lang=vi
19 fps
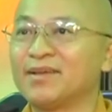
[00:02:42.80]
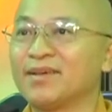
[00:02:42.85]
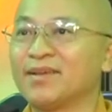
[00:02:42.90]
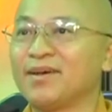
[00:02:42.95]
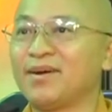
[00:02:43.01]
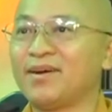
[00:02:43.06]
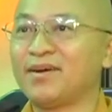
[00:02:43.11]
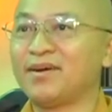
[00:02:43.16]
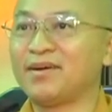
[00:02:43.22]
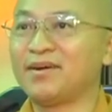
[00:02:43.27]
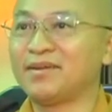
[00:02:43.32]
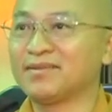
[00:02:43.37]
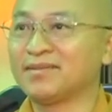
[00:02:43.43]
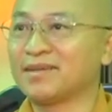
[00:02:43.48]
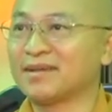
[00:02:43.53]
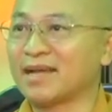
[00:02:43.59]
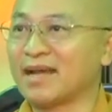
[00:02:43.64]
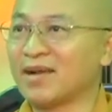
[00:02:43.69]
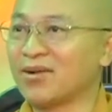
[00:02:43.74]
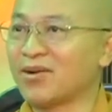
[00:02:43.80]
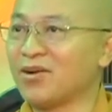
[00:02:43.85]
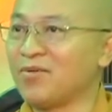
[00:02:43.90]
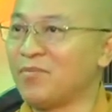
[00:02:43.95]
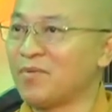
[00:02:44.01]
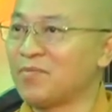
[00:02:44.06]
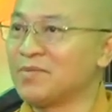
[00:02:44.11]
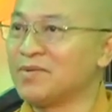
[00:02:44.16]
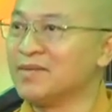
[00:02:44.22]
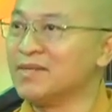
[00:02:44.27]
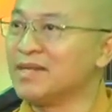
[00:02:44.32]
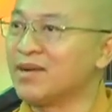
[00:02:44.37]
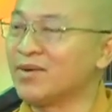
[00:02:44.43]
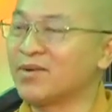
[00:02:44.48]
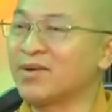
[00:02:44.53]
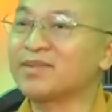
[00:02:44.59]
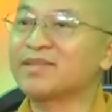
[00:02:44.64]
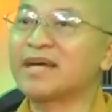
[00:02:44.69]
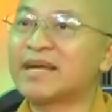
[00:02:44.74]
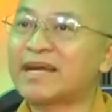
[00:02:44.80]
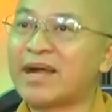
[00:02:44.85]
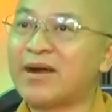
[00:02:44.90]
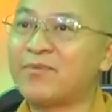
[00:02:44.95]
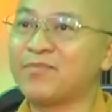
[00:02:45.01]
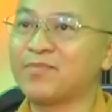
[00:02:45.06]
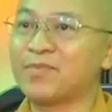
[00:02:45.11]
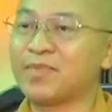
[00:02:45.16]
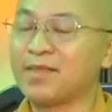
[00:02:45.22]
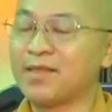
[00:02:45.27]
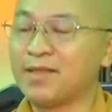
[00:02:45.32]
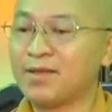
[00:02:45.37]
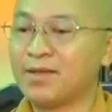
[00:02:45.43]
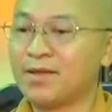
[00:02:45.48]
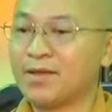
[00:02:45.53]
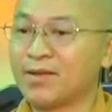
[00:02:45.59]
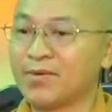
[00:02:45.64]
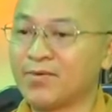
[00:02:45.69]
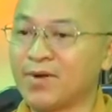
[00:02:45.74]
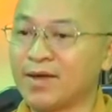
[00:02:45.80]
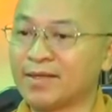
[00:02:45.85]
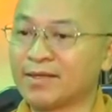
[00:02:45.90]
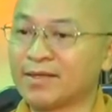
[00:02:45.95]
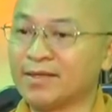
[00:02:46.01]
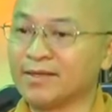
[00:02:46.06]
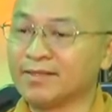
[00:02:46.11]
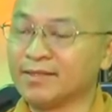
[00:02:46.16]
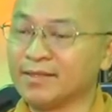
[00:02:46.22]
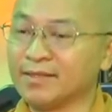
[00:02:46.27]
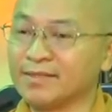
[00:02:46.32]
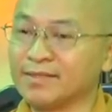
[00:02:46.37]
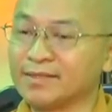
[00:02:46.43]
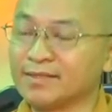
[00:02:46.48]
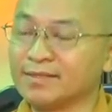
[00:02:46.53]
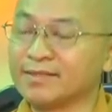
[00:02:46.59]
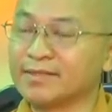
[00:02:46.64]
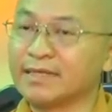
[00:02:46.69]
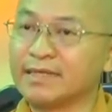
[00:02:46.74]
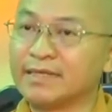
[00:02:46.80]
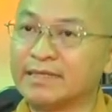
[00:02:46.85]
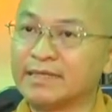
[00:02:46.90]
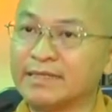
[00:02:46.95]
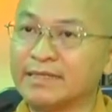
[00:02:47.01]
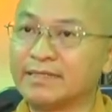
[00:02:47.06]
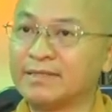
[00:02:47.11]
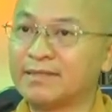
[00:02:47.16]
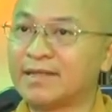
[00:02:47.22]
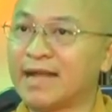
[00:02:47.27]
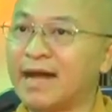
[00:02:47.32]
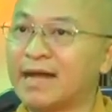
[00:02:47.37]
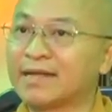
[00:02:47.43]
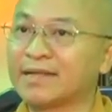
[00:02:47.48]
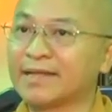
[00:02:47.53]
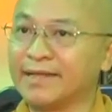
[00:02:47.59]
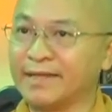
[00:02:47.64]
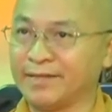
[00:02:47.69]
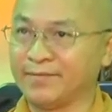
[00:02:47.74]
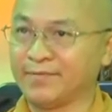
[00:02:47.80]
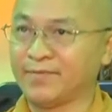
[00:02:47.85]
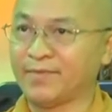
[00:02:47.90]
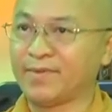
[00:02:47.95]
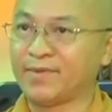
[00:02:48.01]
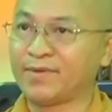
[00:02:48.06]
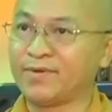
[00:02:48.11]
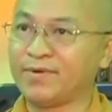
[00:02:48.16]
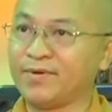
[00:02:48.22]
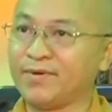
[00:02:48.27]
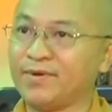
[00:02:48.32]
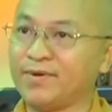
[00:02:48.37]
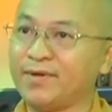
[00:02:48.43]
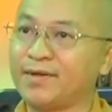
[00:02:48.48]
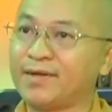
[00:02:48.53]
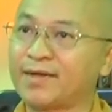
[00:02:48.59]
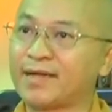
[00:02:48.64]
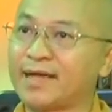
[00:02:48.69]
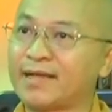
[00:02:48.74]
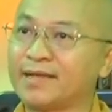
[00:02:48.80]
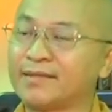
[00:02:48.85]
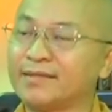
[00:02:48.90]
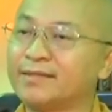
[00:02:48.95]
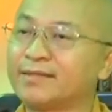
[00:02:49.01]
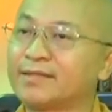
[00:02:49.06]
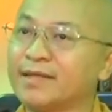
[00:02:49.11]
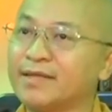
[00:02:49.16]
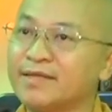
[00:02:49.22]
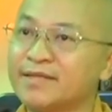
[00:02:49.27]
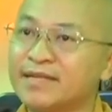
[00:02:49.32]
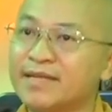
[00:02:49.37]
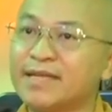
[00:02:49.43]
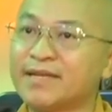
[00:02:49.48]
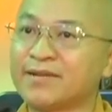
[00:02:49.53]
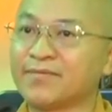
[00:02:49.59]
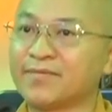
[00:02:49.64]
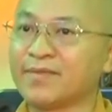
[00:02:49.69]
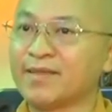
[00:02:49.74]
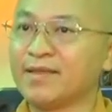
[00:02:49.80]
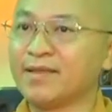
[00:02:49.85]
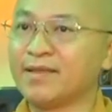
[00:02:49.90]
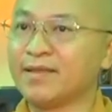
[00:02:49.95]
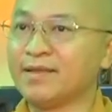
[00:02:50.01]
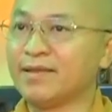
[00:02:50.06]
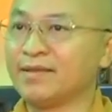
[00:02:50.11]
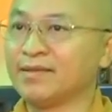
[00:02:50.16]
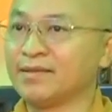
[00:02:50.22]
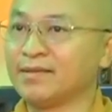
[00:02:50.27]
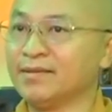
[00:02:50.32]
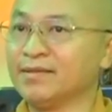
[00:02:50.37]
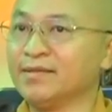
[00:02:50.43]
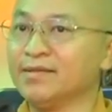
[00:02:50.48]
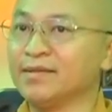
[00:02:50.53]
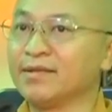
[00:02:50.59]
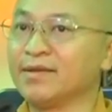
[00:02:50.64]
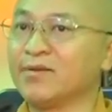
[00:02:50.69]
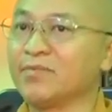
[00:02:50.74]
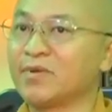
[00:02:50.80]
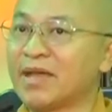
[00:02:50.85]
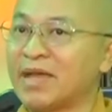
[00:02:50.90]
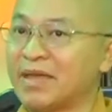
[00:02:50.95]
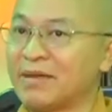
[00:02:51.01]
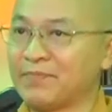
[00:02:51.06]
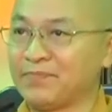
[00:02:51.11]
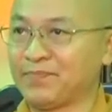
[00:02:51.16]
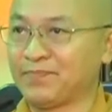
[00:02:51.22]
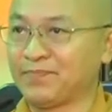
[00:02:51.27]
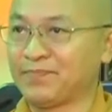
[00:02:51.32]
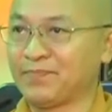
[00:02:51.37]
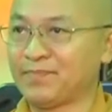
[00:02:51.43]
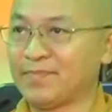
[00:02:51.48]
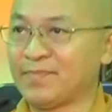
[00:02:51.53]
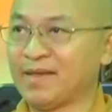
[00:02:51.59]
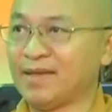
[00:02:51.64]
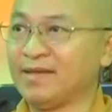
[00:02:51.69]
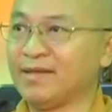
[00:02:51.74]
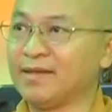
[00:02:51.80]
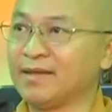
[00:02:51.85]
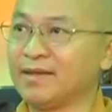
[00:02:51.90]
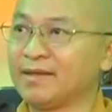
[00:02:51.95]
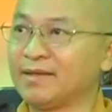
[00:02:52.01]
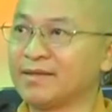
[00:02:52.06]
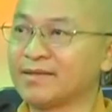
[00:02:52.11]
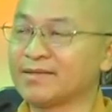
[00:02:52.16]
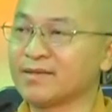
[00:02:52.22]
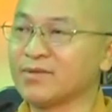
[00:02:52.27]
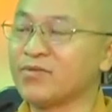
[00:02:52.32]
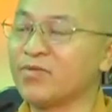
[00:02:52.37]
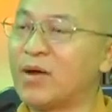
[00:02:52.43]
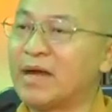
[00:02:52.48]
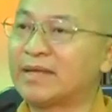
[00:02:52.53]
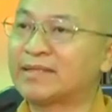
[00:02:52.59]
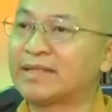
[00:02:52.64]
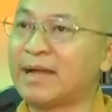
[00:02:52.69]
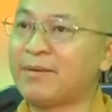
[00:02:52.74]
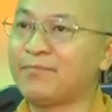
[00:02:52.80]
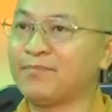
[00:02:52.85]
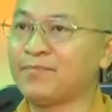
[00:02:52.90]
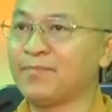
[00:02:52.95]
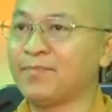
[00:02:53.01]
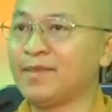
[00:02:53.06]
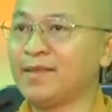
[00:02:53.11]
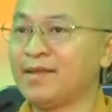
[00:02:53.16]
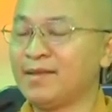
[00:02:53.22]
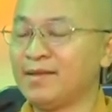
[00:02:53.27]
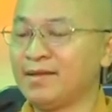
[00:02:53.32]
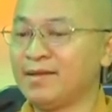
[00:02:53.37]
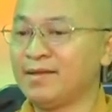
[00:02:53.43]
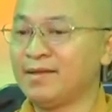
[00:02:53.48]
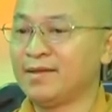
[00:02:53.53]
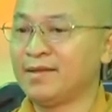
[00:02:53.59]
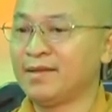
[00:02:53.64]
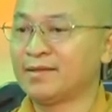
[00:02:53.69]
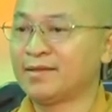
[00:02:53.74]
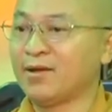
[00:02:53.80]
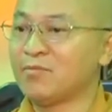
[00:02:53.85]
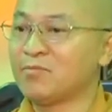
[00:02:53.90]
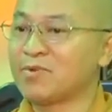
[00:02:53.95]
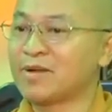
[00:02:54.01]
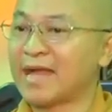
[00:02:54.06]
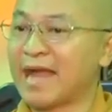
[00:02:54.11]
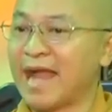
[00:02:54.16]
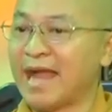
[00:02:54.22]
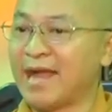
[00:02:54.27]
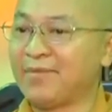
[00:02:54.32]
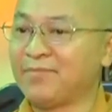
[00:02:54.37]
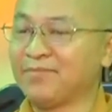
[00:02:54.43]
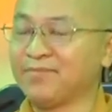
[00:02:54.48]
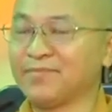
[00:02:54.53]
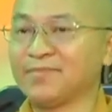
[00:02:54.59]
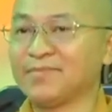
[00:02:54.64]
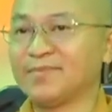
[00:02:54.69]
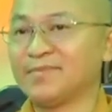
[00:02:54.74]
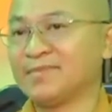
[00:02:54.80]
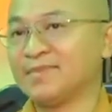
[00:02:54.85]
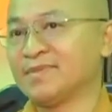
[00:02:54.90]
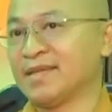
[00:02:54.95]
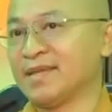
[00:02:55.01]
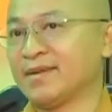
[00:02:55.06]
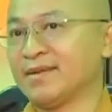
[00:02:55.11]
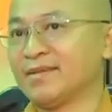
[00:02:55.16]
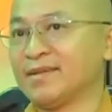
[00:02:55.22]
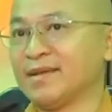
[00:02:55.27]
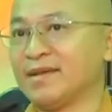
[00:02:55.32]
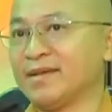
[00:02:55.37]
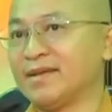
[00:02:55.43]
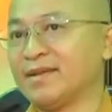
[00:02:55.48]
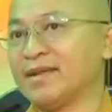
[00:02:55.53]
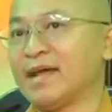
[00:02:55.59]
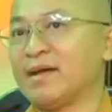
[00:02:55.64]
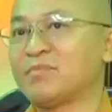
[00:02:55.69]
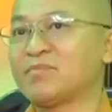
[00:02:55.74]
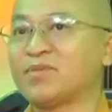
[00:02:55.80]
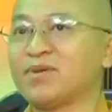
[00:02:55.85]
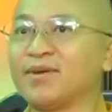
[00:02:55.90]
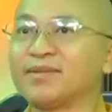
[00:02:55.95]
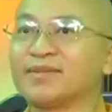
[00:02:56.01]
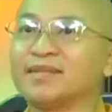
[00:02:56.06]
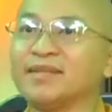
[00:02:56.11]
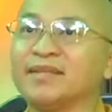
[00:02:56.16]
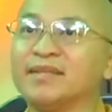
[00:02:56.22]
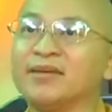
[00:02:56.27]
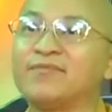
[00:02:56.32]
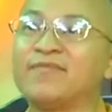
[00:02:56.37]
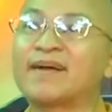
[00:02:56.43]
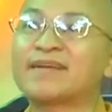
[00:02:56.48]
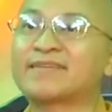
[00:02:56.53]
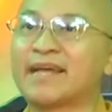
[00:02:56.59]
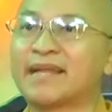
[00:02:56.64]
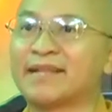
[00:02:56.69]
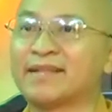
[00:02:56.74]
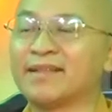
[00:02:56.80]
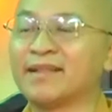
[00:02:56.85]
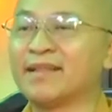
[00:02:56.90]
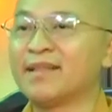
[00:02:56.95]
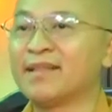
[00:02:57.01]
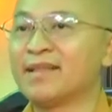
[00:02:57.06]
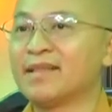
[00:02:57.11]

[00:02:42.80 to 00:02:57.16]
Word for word: do đó à, chỉ cần có một người nào đó tấn công hoặc giờ những cử chỉ thân thiện của các thư ký riêng những người đồng nghiệp thể hiện cái sự quan tâm à, thông cảm sẽ có thể làm cho tình yêu phát sanh